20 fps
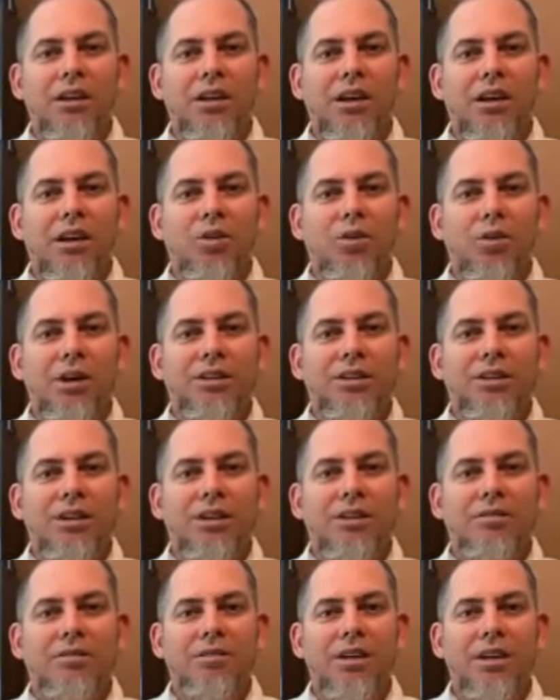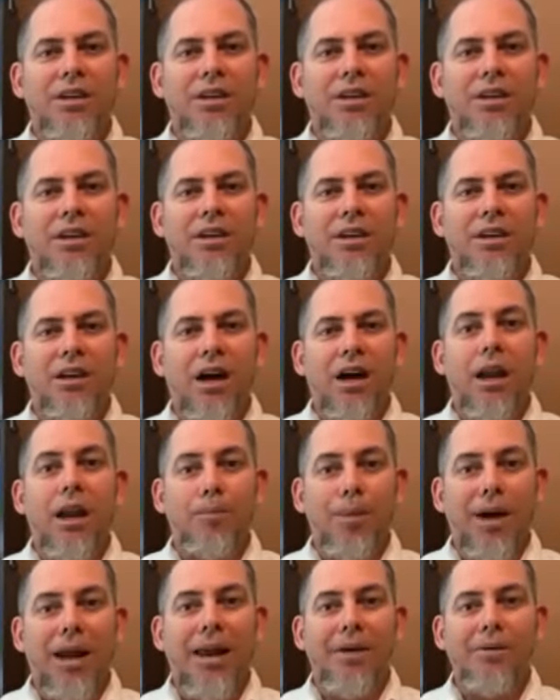en lo que se refiere a la
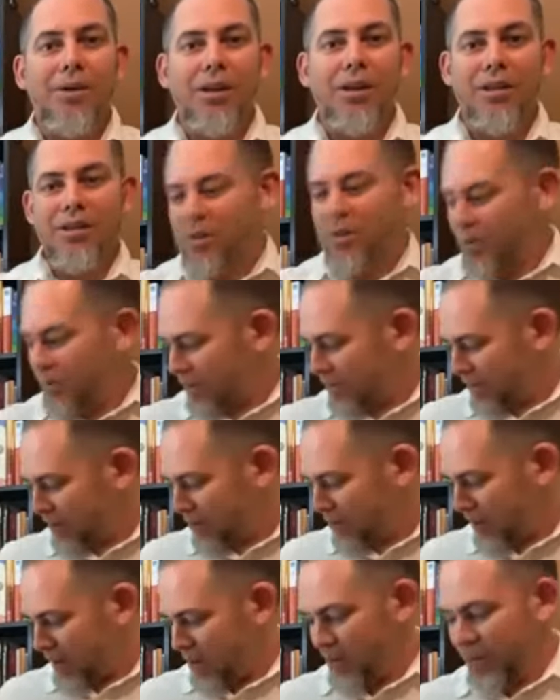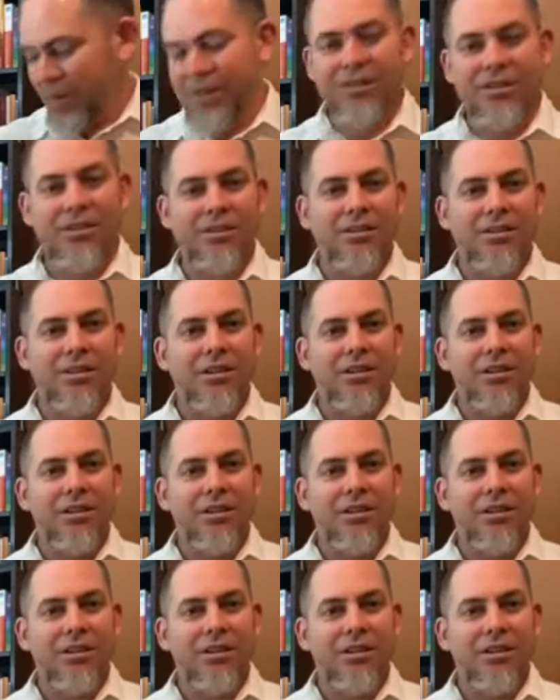palabra de Dios, que siempre lo es,